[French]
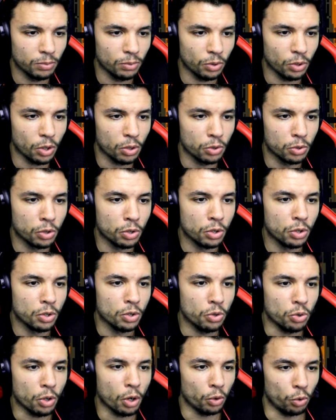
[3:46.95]
Non.
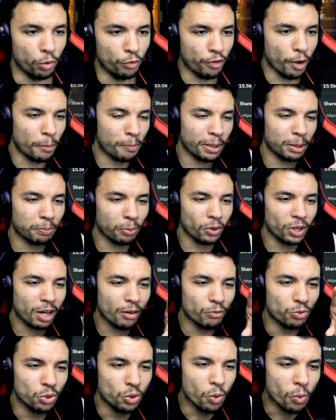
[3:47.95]
Non, ne ferme pas le
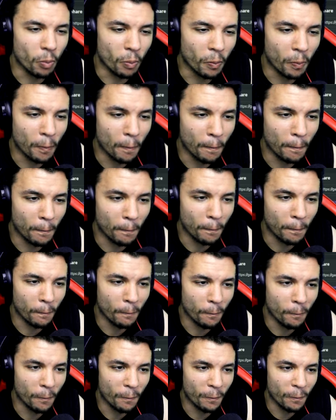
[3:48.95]
programme, non
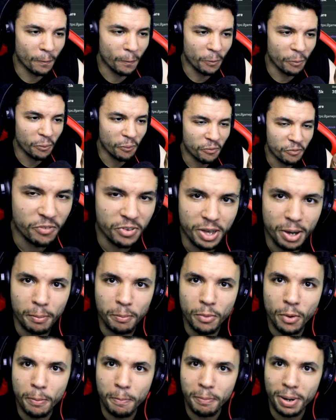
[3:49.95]

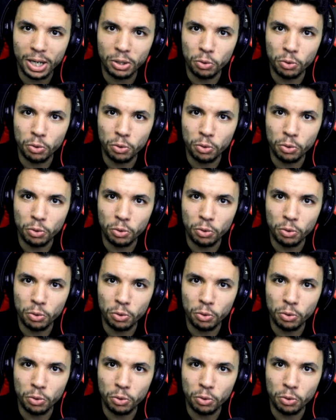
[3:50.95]
ferme pas